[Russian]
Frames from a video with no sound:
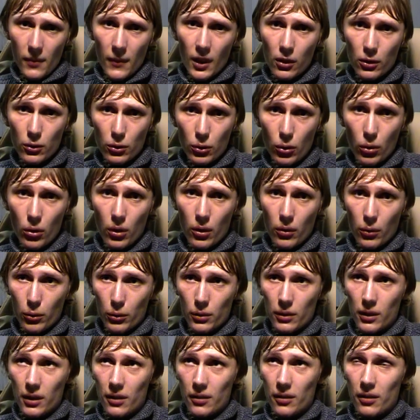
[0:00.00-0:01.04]
кто вот
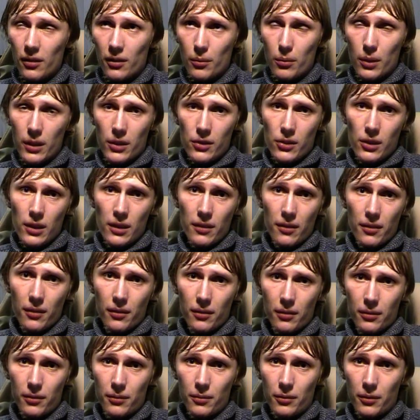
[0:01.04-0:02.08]
из азербайджанцев
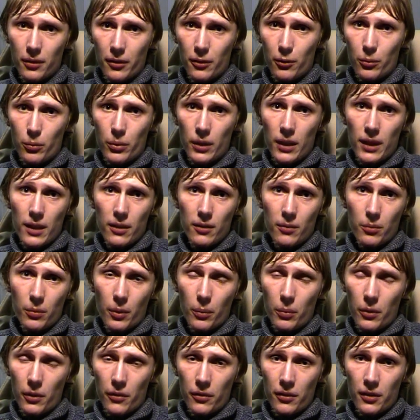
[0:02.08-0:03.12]
выступает по
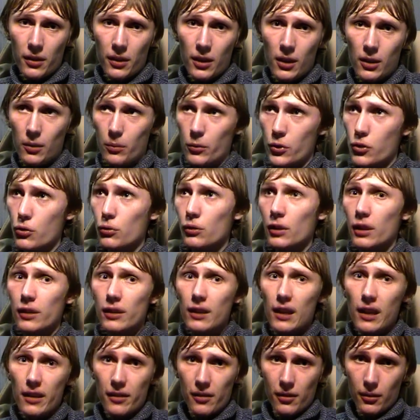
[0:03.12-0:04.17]
профессионалам еще на
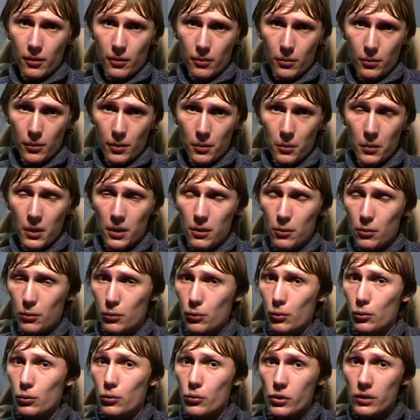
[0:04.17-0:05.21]
дазан Понимаете, он,
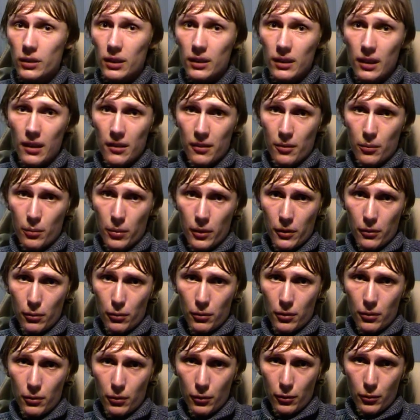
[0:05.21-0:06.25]
он уже на дазан по
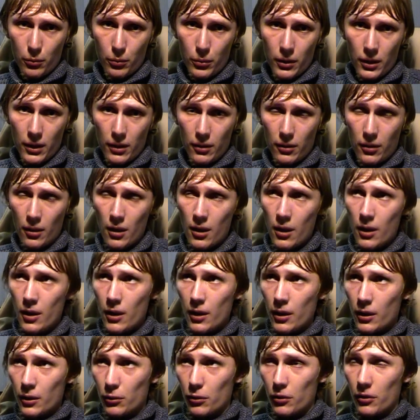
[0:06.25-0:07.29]
сути, выступает.
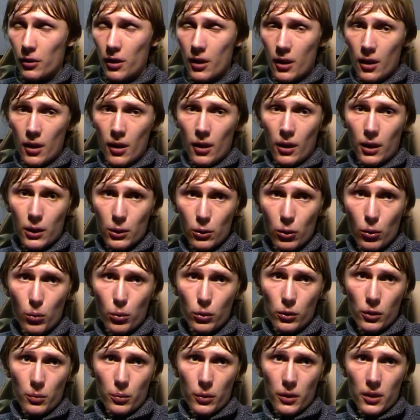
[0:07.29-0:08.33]
То есть кто
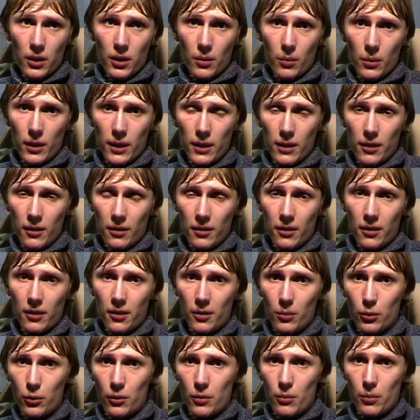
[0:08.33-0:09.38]
будет поднимать, если не
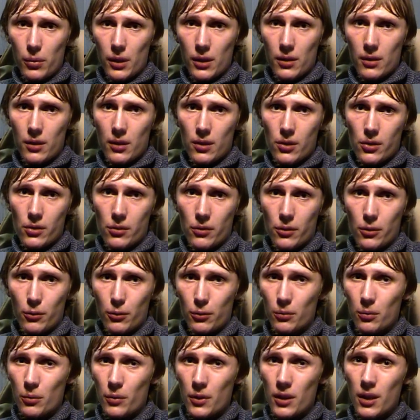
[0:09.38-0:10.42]
будем поддерживать? Вот
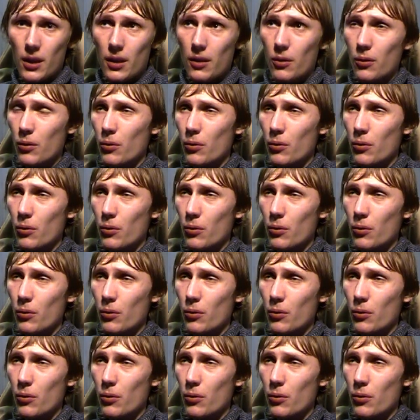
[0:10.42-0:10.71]
мне